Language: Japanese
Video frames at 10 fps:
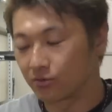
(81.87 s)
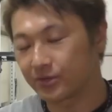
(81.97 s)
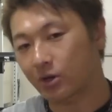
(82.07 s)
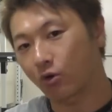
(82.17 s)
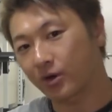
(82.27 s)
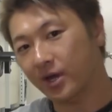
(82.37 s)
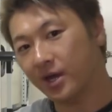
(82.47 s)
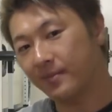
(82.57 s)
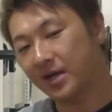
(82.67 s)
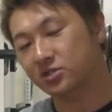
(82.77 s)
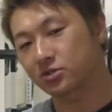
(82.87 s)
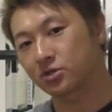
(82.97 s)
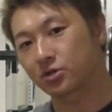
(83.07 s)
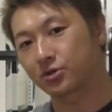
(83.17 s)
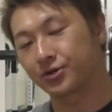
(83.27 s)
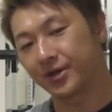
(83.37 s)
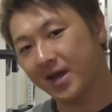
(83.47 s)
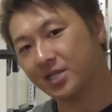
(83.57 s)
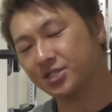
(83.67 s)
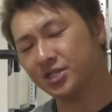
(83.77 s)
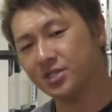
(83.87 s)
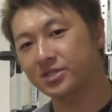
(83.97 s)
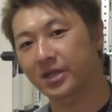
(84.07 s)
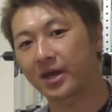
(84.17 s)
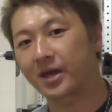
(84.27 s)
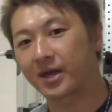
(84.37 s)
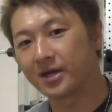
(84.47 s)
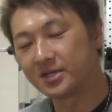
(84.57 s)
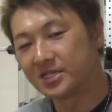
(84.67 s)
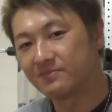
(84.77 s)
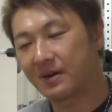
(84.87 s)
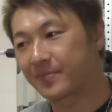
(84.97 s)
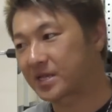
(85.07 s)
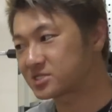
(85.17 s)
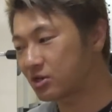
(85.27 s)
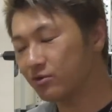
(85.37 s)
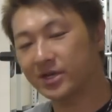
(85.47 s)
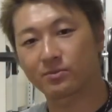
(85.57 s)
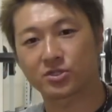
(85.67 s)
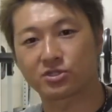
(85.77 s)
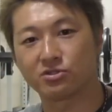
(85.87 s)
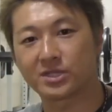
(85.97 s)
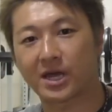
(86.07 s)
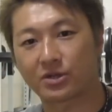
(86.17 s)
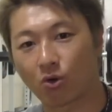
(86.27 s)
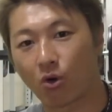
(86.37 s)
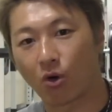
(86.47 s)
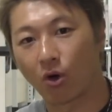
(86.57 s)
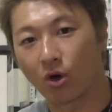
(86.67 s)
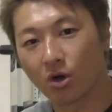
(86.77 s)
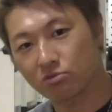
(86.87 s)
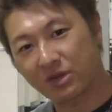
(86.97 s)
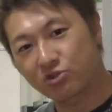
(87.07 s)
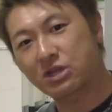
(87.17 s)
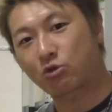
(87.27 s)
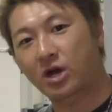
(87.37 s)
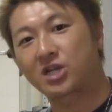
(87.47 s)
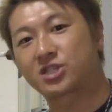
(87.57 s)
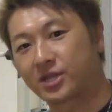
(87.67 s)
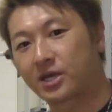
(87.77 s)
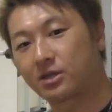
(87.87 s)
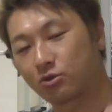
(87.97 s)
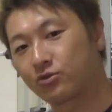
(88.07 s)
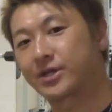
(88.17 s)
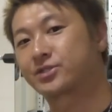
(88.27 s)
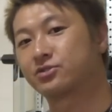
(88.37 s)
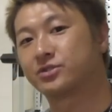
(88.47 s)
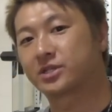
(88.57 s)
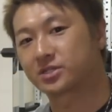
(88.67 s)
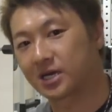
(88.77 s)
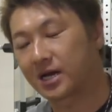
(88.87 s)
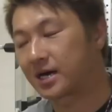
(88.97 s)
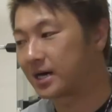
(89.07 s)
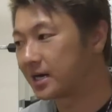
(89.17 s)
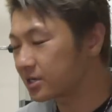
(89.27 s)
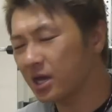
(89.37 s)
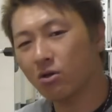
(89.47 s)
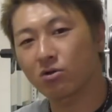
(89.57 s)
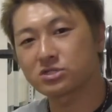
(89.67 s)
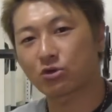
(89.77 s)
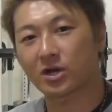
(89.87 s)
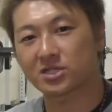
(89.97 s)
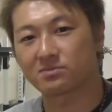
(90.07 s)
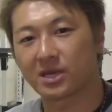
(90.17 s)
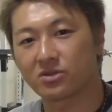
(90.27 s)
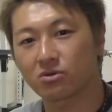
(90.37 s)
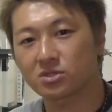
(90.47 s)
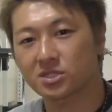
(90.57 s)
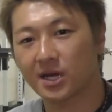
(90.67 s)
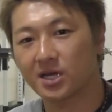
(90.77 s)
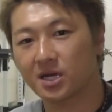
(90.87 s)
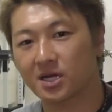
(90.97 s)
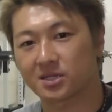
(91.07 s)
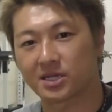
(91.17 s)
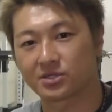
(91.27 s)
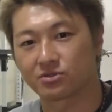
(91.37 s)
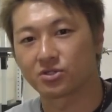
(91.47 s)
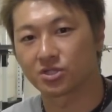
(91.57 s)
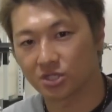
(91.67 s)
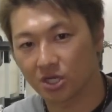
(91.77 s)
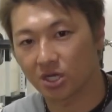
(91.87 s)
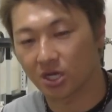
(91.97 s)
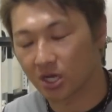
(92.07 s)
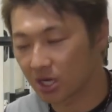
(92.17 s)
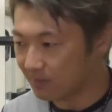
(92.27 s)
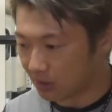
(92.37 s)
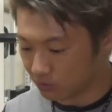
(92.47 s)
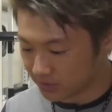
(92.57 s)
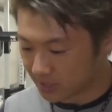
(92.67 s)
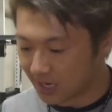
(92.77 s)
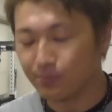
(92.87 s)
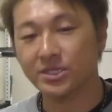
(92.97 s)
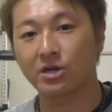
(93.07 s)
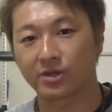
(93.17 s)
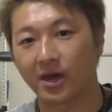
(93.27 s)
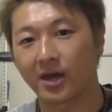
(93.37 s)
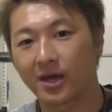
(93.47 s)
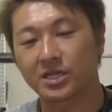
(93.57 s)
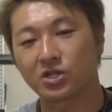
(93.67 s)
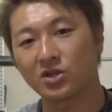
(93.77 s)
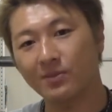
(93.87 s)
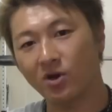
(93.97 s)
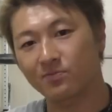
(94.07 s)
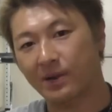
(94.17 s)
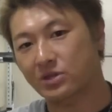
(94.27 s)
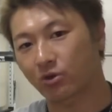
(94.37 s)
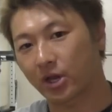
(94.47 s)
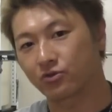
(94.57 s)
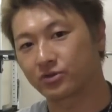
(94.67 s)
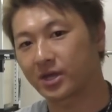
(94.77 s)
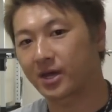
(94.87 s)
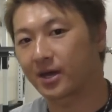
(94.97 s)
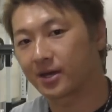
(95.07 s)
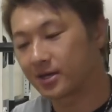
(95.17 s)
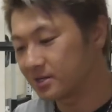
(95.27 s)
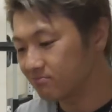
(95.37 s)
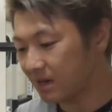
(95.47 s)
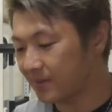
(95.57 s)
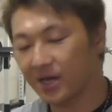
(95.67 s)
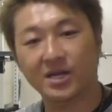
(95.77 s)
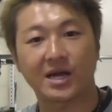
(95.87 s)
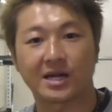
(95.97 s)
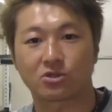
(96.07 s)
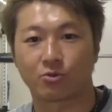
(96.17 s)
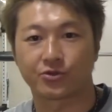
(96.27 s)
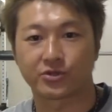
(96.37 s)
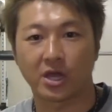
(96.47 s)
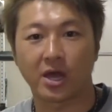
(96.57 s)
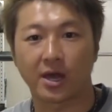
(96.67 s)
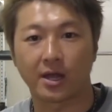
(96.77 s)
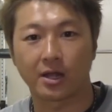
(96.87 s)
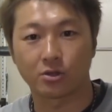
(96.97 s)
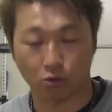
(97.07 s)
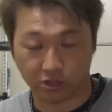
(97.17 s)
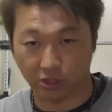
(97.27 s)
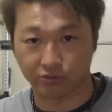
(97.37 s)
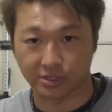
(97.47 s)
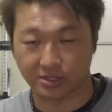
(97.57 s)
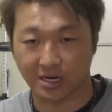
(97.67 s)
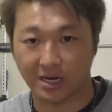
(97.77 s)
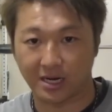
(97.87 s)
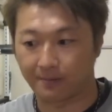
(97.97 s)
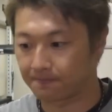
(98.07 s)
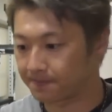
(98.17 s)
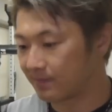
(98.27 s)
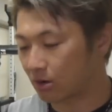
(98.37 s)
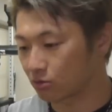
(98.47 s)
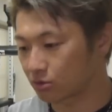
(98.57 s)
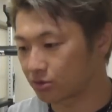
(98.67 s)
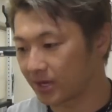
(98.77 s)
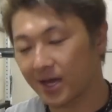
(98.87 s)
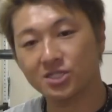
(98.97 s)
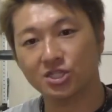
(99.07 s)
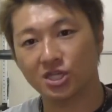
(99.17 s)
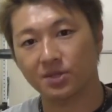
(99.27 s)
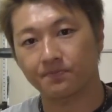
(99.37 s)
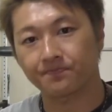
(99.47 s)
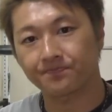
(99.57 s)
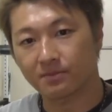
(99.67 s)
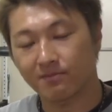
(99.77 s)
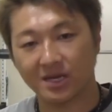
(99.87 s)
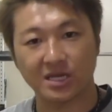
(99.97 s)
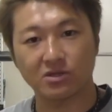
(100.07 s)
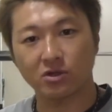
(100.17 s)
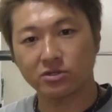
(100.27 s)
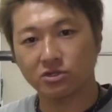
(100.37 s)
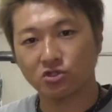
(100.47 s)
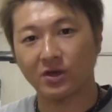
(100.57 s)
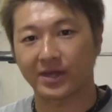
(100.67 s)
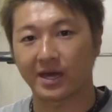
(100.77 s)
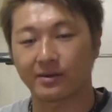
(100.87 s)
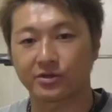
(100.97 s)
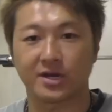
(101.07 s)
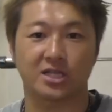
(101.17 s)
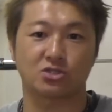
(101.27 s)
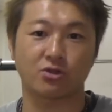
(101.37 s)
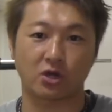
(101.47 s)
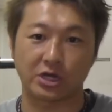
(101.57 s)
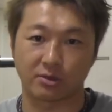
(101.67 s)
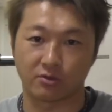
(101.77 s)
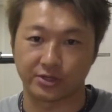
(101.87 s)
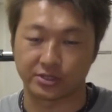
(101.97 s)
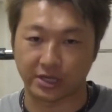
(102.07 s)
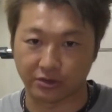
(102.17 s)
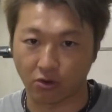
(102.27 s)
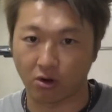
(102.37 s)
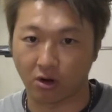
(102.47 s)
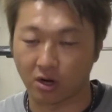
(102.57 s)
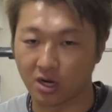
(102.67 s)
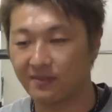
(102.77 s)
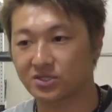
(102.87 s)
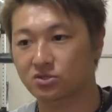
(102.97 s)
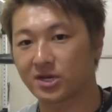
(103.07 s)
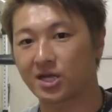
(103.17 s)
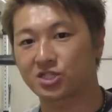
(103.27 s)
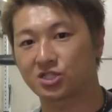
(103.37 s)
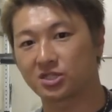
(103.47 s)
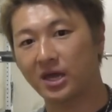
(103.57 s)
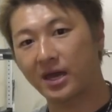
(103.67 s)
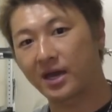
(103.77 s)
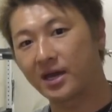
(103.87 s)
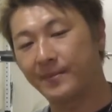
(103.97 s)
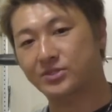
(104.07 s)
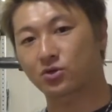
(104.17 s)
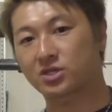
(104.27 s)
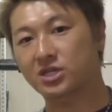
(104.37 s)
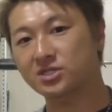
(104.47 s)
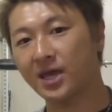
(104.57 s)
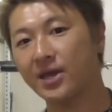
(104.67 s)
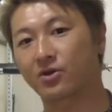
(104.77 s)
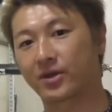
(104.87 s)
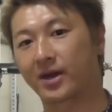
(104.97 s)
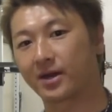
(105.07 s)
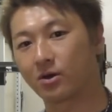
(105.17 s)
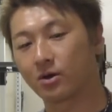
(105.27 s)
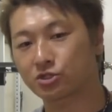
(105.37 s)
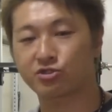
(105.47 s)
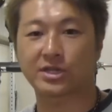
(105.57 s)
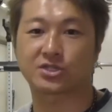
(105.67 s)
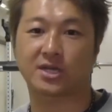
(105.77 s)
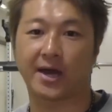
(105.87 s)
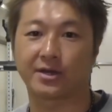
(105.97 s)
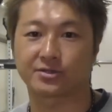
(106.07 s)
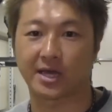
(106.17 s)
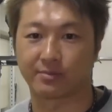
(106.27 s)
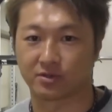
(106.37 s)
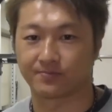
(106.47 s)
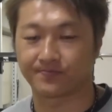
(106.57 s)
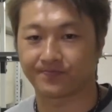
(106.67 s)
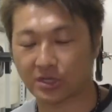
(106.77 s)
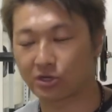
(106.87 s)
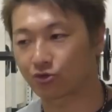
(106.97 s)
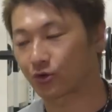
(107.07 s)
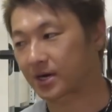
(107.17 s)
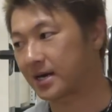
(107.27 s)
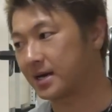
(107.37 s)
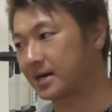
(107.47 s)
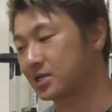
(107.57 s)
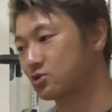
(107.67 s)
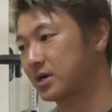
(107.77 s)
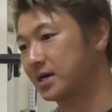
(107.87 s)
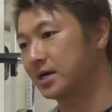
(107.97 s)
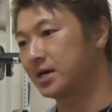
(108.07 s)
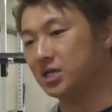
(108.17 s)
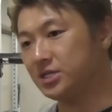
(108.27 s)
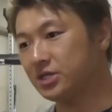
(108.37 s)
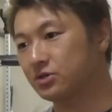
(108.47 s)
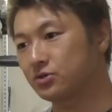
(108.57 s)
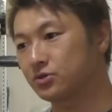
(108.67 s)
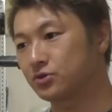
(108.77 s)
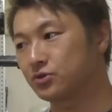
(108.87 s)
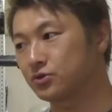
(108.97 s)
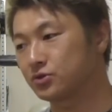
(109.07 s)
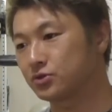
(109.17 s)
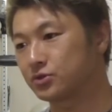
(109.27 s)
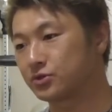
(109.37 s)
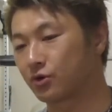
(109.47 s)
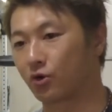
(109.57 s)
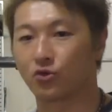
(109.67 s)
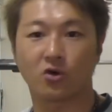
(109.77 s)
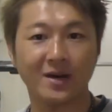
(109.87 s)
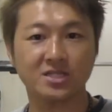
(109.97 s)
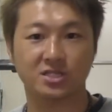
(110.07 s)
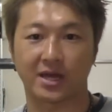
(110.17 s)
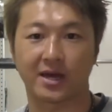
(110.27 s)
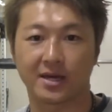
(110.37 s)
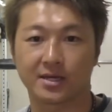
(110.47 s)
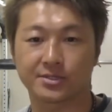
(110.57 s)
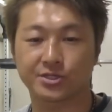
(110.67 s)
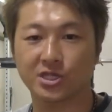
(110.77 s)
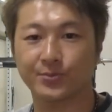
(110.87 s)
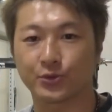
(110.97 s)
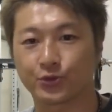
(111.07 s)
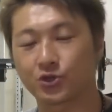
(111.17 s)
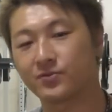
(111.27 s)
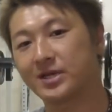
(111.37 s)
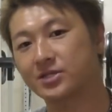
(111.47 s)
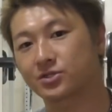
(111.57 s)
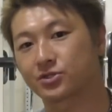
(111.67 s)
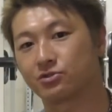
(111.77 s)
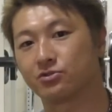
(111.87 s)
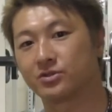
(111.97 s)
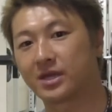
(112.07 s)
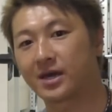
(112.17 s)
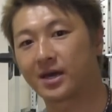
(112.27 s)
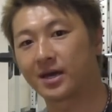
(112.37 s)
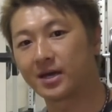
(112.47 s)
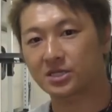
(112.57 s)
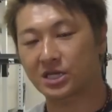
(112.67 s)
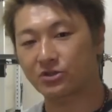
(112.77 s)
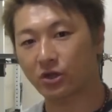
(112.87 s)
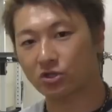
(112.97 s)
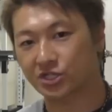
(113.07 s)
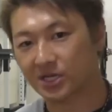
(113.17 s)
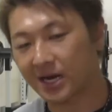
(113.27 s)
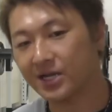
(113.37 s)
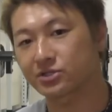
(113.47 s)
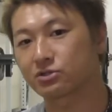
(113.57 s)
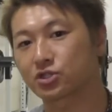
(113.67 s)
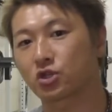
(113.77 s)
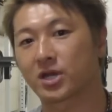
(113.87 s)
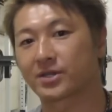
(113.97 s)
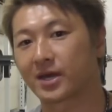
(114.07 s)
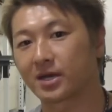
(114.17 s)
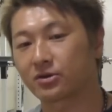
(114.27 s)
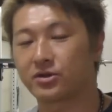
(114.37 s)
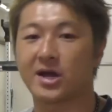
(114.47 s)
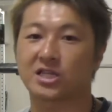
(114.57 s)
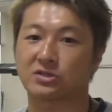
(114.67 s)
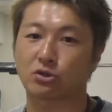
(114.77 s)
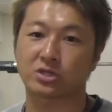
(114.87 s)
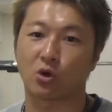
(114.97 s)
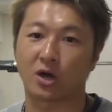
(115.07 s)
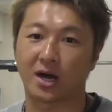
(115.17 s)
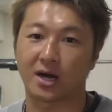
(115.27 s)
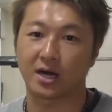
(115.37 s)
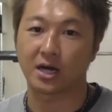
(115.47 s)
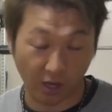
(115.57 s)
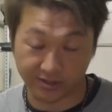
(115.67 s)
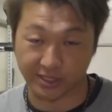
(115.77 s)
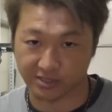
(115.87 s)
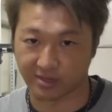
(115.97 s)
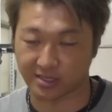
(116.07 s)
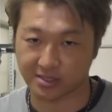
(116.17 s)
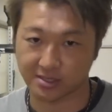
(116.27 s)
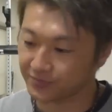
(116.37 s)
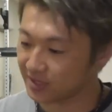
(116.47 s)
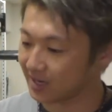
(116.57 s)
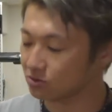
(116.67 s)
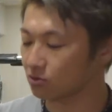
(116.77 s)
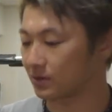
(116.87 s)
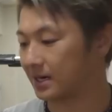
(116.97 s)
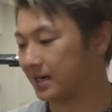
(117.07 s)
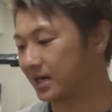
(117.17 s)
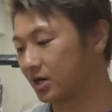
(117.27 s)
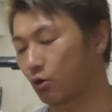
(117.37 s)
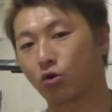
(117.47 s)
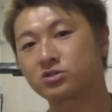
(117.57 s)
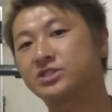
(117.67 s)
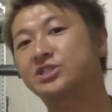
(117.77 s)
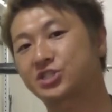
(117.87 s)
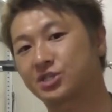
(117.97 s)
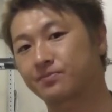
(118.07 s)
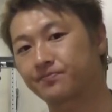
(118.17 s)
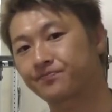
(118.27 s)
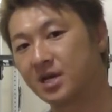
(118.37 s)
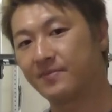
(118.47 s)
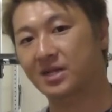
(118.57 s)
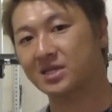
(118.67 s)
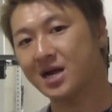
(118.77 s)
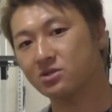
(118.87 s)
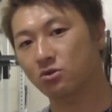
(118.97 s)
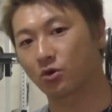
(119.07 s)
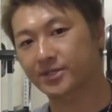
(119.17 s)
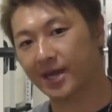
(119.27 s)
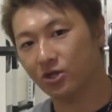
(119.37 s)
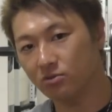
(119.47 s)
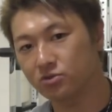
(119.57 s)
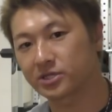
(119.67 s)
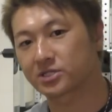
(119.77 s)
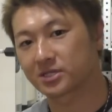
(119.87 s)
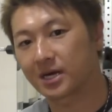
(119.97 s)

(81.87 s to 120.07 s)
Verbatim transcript: でこれまずクレアチンって、まあ、別で飲んだりもするんだけど、まあ、湯で溶かしてね飲んだりするんですが、結構湯で溶かすのめんどくさかったりするし、まあ、このねカプセルでいろんなもんいっぺんに取れるんで、まあ、便利かなと思って取ってるんですが、まあ、このクレアチン、まあ、筋トレする人はねクレアチン取った方がいいと思うんですけど、まずクレアチンで、まあ、側近繊維をね主で使える成分っていうのとか、あとは筋肉を伸ばして水分含みやすくするんで、筋トレをしっかりする人にはねクレアチンを取った方が良かったりします。であとはオルニチン、まあタートルお酒飲むんです